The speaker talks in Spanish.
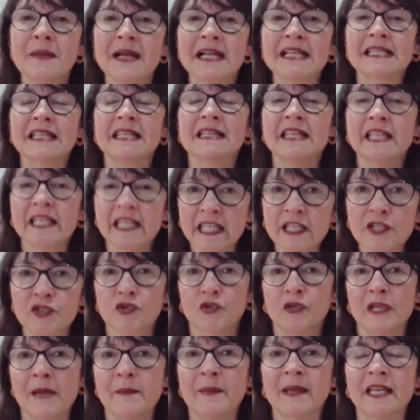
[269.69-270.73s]
además el
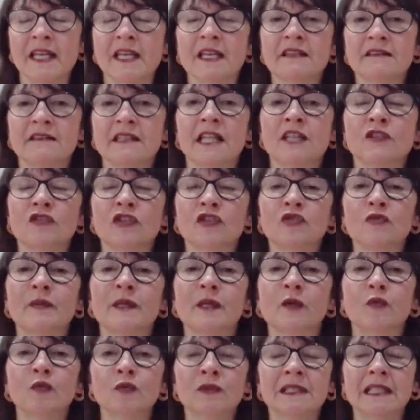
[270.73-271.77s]
derecho, ya para ir entrando a tu
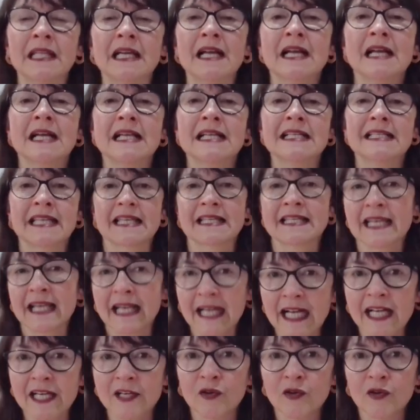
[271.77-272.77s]
pregunta, se hace